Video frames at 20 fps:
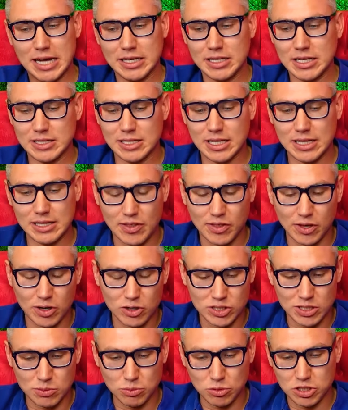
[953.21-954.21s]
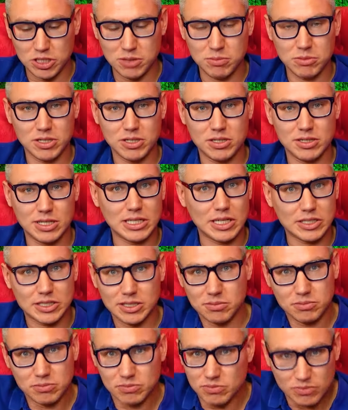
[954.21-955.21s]
a nie dlatego, że musimy na, na
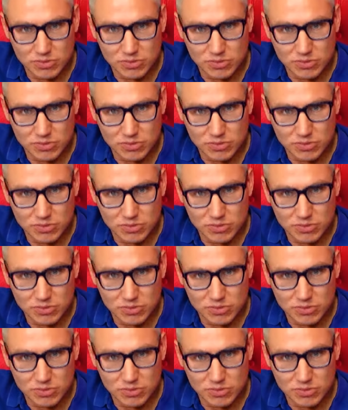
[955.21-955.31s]
tym